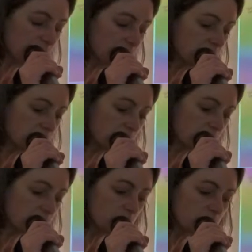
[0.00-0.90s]
pieds
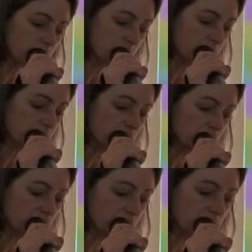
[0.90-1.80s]
d'immeuble donnent
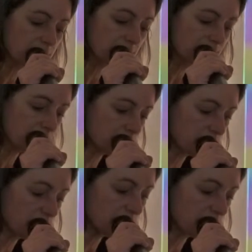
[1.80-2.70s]
l'impression d'un sas
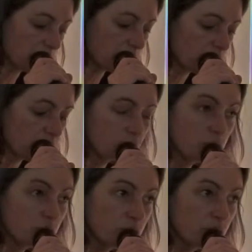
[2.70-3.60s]
intermédiaire entre le
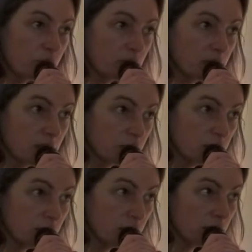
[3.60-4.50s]
dedans et le
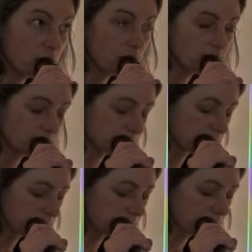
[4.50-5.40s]
dehors.
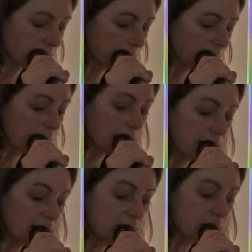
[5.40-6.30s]

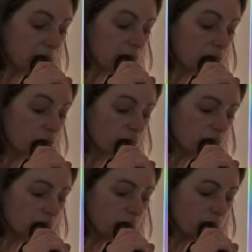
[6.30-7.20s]
Espace
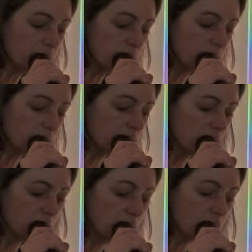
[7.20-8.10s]
semi-public,
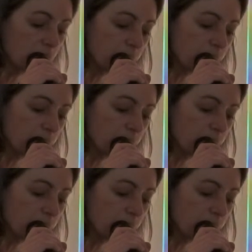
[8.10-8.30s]
ils n'ont